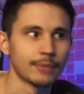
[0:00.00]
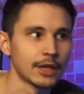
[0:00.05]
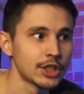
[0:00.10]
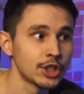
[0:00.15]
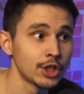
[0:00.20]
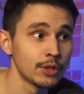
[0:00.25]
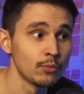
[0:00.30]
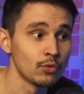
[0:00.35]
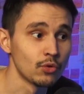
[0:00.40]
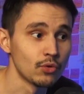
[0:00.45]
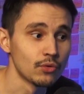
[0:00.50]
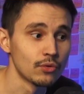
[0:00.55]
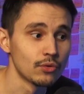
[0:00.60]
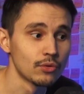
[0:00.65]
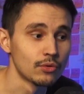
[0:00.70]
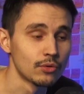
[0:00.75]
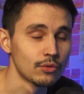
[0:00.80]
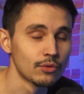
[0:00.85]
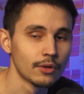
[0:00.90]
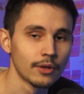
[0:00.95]
Почему?
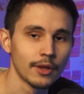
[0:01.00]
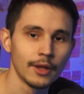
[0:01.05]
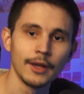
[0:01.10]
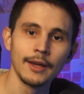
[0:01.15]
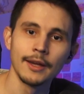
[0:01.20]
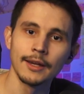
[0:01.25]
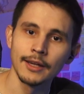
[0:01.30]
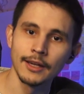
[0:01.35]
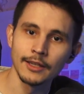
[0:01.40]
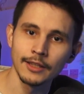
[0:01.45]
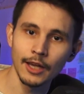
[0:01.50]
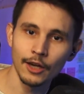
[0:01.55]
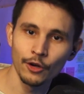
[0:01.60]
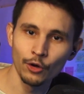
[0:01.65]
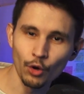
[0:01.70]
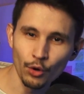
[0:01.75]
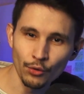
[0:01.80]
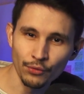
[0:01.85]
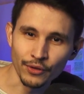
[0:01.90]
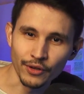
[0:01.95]
Когда
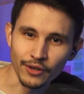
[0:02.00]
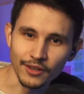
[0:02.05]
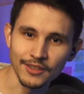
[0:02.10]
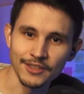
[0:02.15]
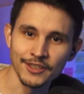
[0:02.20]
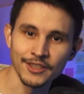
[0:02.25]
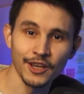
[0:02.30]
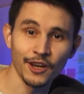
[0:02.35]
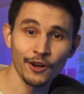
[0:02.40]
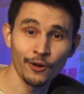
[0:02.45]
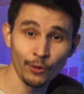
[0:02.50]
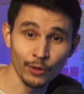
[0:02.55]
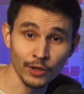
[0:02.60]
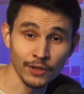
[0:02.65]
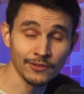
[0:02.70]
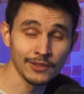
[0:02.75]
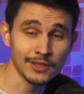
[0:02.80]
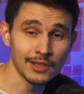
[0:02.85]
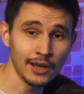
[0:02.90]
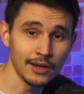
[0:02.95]
гофер
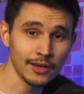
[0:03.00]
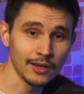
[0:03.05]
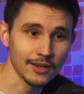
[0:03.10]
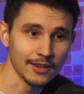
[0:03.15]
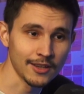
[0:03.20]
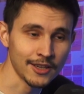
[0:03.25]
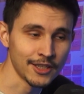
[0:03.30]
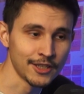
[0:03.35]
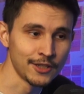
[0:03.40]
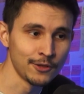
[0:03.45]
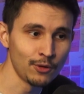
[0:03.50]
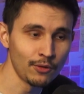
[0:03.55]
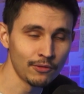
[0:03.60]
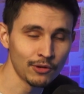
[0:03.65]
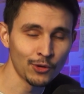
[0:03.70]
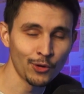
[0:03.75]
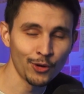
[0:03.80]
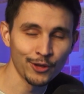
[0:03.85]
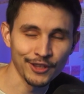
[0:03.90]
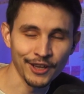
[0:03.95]
заходит в здание, из него
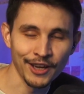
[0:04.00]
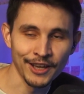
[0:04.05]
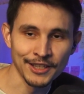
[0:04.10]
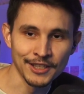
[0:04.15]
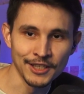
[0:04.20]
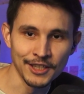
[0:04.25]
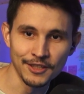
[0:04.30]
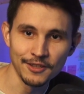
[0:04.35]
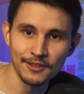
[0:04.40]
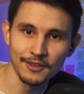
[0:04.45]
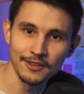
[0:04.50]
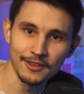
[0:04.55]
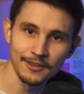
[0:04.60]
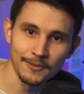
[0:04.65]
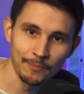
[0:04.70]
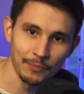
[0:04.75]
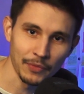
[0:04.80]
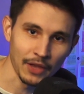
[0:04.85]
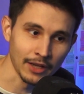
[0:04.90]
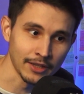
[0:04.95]
выходит один
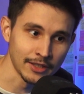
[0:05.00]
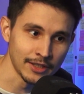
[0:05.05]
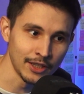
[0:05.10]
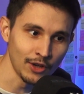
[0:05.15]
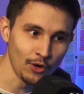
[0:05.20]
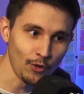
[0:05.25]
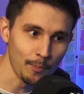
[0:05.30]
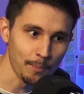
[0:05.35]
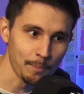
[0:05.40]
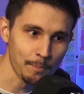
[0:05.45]
отдел